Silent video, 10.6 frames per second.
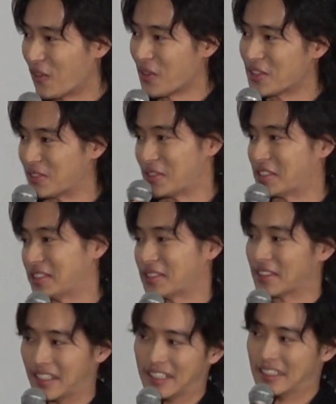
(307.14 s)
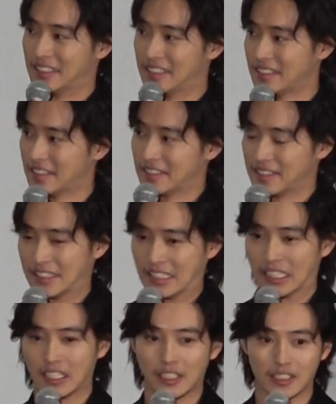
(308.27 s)
オイルの匂いとかな
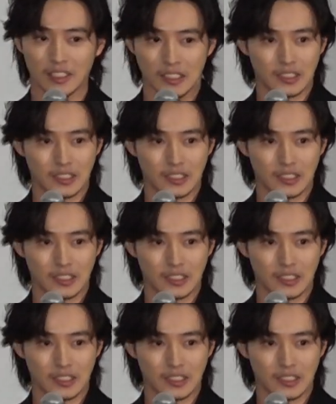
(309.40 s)
んか